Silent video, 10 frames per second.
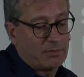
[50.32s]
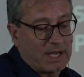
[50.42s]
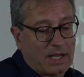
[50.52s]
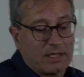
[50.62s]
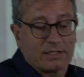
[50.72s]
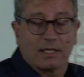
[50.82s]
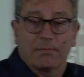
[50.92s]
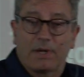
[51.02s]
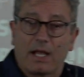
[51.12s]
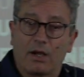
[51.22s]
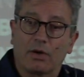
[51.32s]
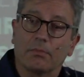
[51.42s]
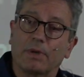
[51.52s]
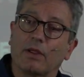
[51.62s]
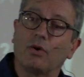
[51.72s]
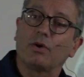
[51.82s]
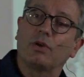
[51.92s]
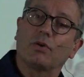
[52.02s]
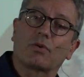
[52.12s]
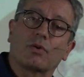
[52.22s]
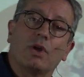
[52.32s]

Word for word: lo paga entre el empleado, el empleador y los,